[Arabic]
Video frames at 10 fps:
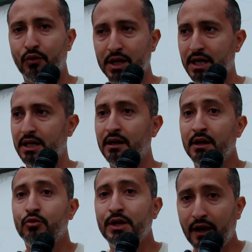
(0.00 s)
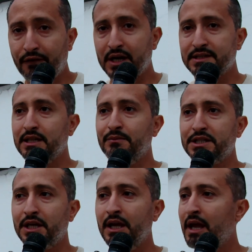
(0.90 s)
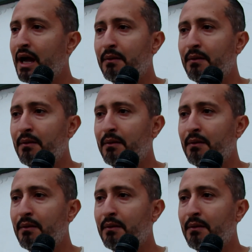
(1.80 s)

الوضعيه ونعرف الرصيد البشري